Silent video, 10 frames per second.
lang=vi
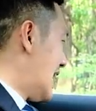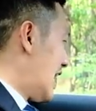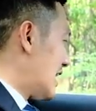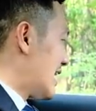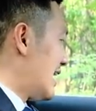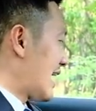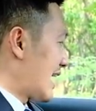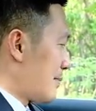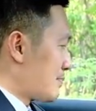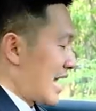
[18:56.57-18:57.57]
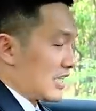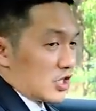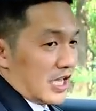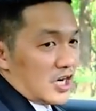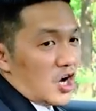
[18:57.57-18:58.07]
đó, đây là cái âm thanh
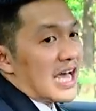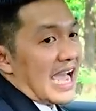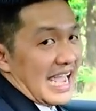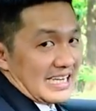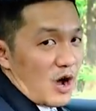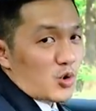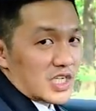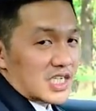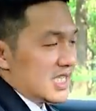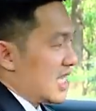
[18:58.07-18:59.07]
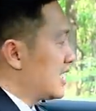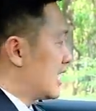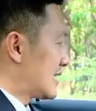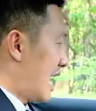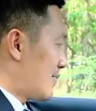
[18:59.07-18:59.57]
có thể nói là hàng đầu trên thế giới
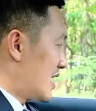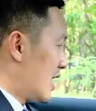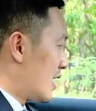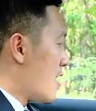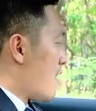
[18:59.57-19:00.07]
hiện tại bây giờ